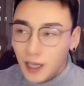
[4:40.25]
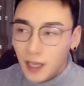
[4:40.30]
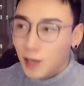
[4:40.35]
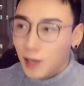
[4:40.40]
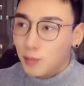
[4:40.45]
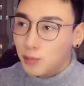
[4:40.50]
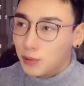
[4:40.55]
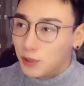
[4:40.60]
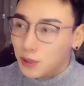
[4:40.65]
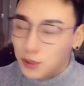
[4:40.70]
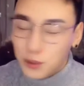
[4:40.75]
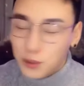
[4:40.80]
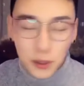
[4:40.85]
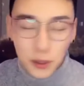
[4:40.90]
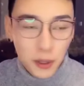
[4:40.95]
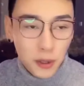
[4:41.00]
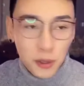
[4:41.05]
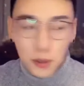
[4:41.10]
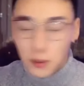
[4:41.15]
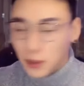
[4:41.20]
而不是去
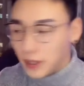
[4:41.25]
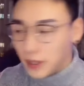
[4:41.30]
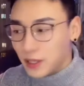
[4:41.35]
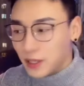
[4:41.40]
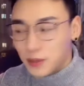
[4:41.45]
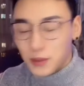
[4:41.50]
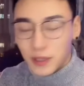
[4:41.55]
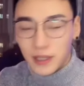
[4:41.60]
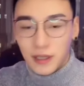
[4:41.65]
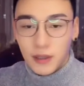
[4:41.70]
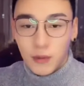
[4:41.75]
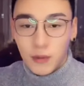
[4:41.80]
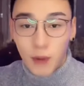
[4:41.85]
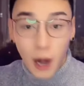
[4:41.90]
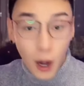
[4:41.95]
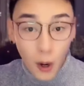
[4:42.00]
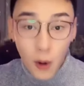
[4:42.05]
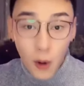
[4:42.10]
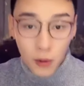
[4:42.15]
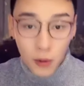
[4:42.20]
后悔的去
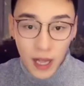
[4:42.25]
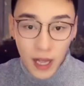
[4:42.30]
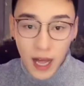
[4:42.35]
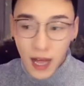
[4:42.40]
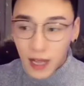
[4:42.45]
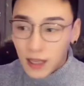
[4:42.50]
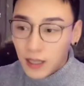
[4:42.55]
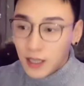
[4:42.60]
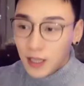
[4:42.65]
往后看。